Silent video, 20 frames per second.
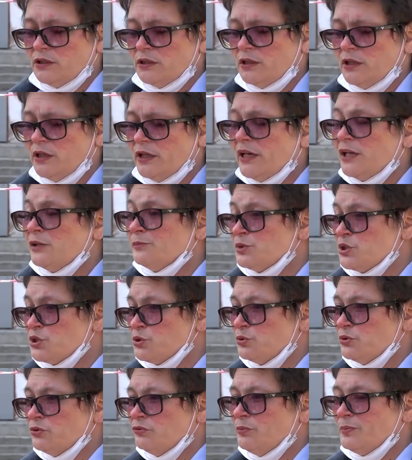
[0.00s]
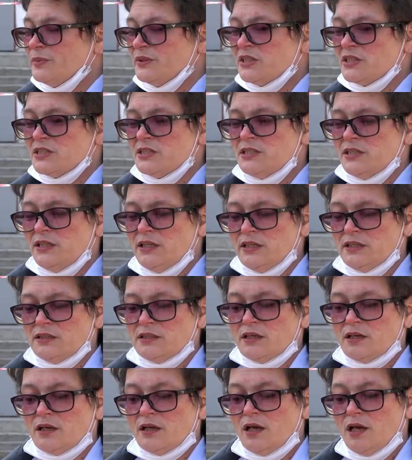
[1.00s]
реанимационного
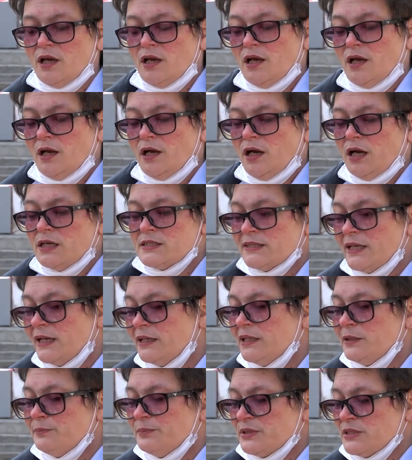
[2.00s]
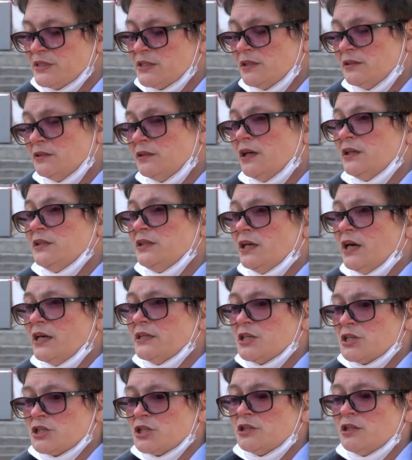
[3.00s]
подразделения, остальные пациенты, они,
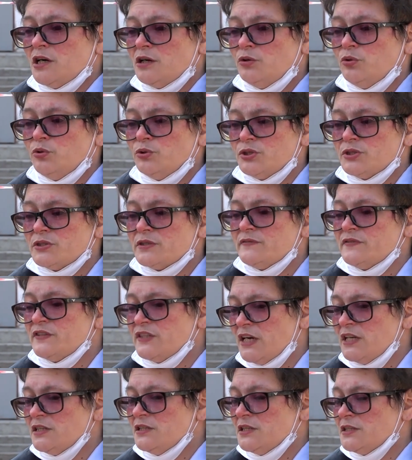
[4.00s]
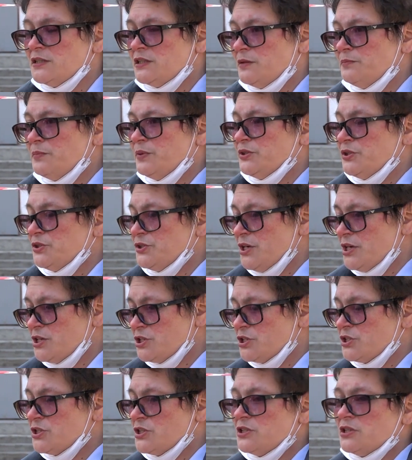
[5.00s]
конечно, находятся в средней степени
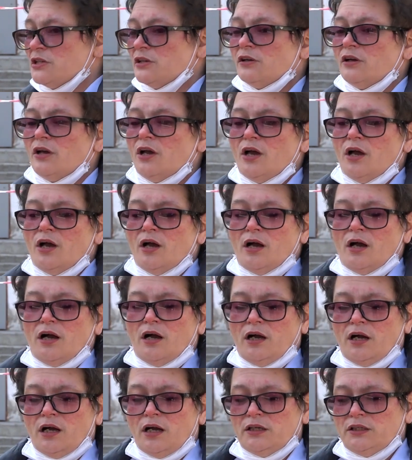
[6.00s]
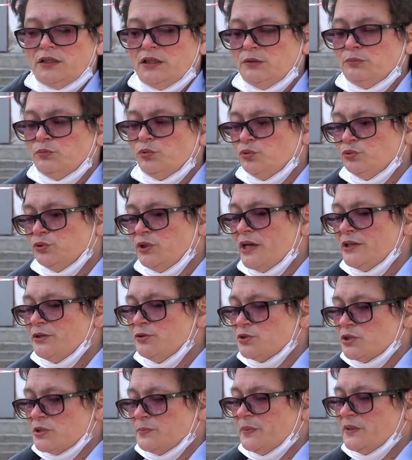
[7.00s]
тяжести, а, им
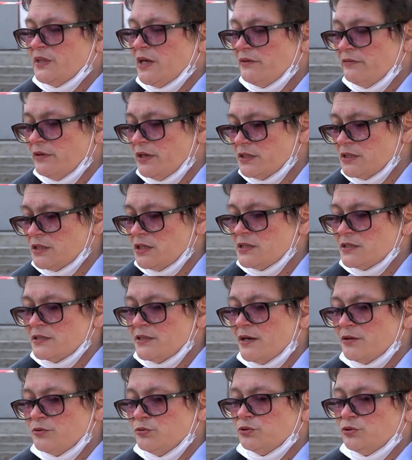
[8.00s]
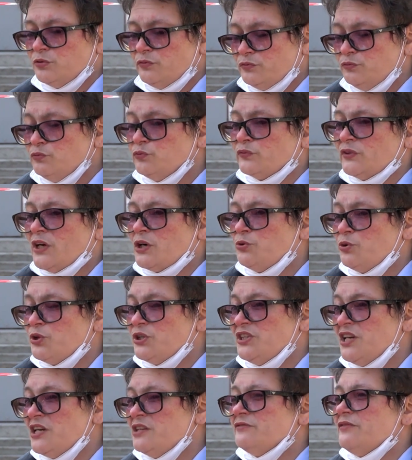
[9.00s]
удается подавать кислород ну, в
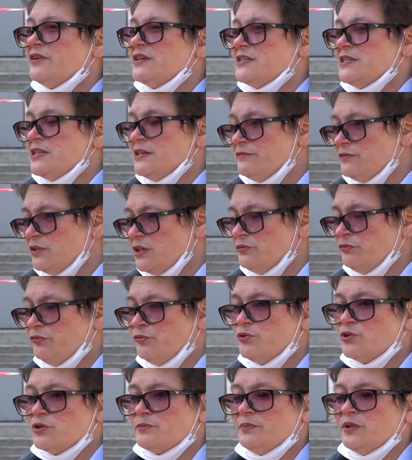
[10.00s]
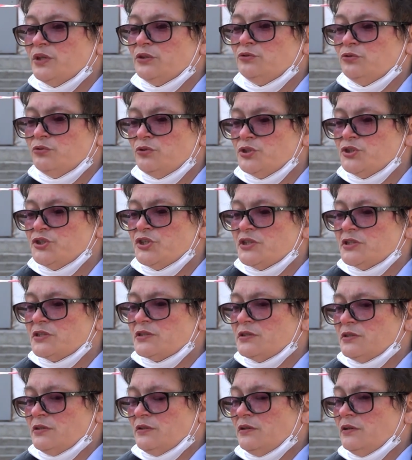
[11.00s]
такой неинвазивной форме, то есть
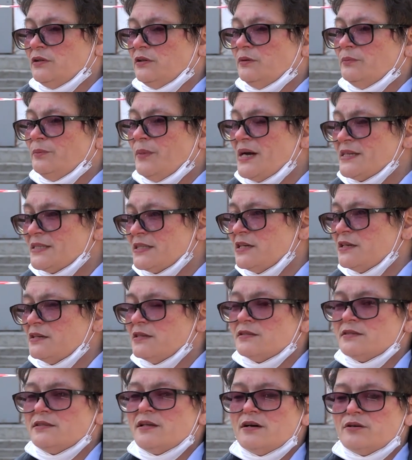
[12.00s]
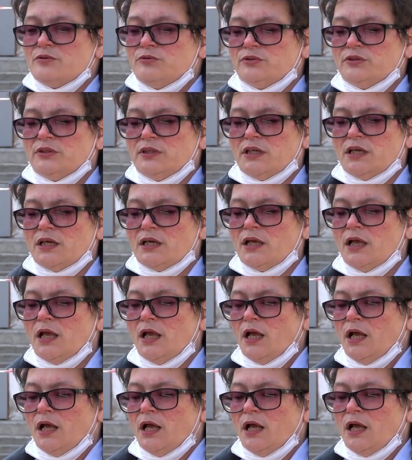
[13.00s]
через э, маски кислородные.